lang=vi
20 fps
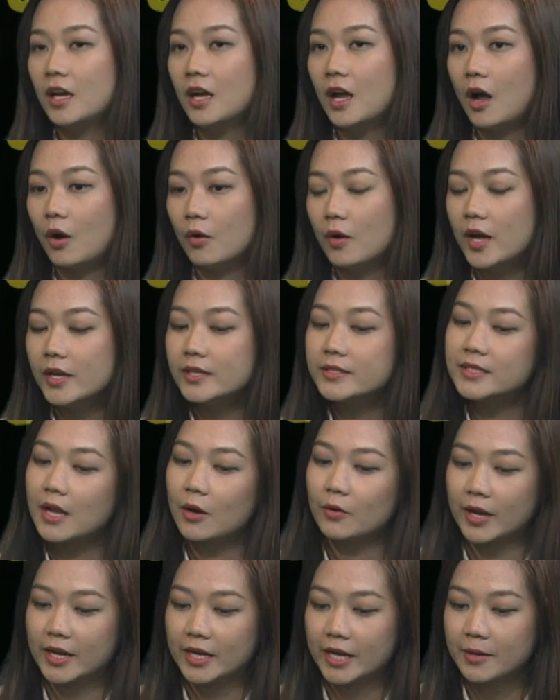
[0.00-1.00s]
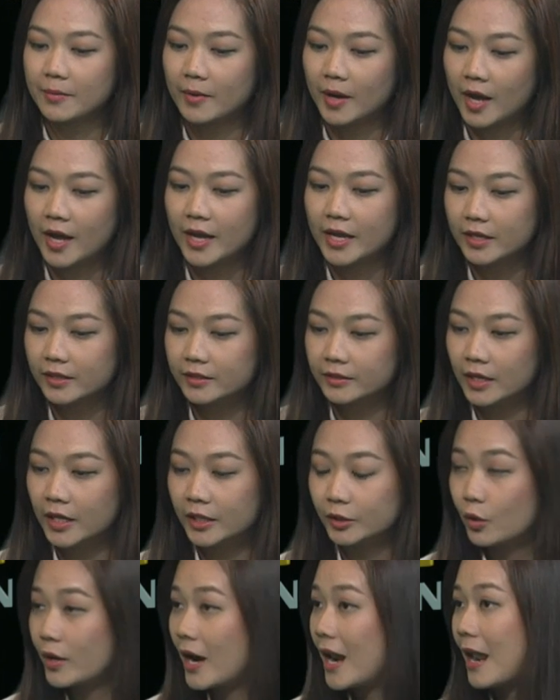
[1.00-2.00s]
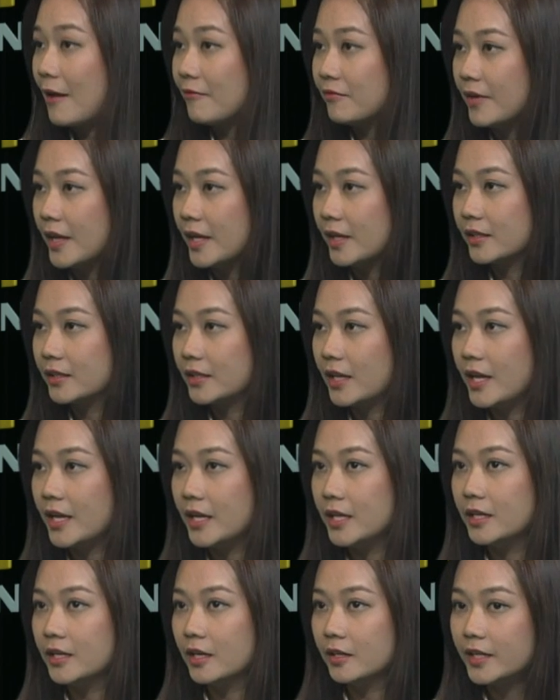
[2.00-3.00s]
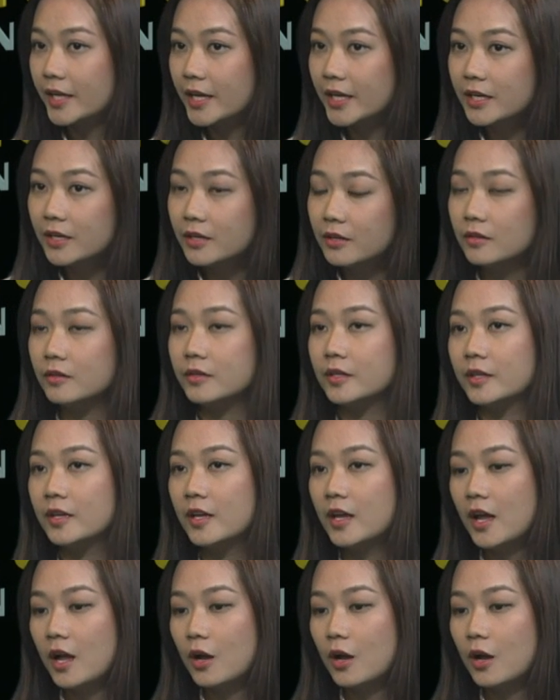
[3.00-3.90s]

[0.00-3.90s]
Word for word: hầu hết sau này khi mà uh, tôi ra làm việc thì những cái người